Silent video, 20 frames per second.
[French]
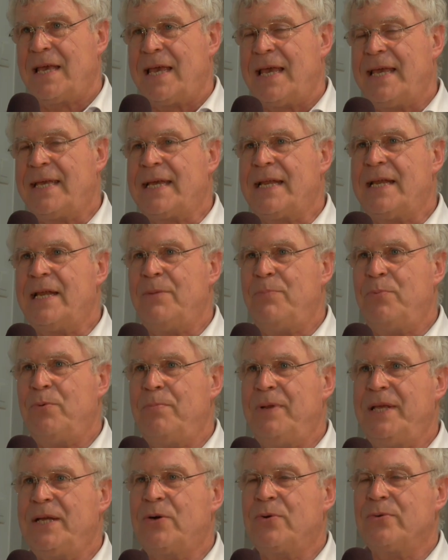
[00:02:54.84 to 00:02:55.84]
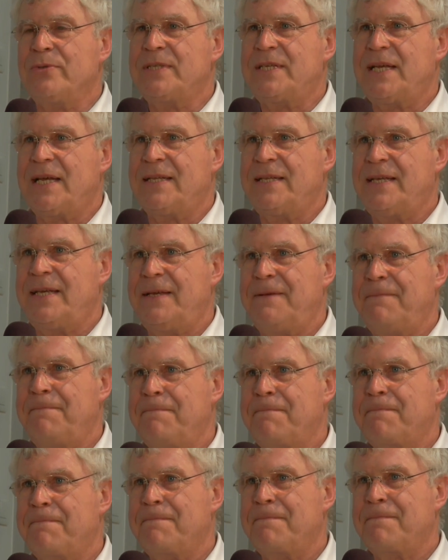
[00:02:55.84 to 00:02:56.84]
Et quel est le public concerné
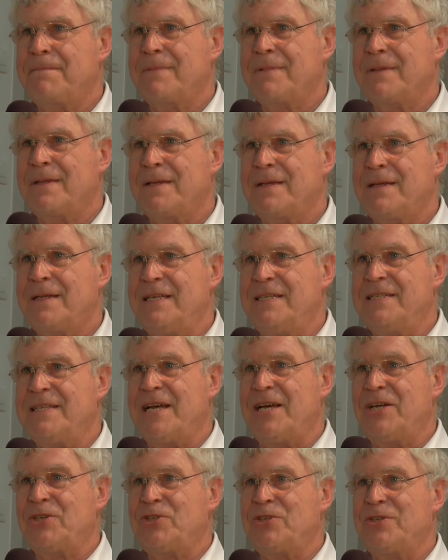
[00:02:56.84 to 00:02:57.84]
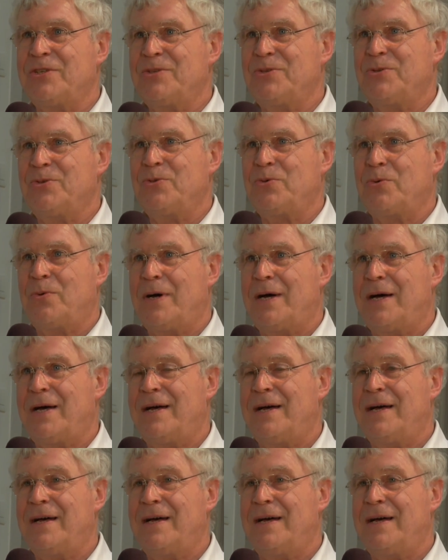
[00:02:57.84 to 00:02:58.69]
des âges de 3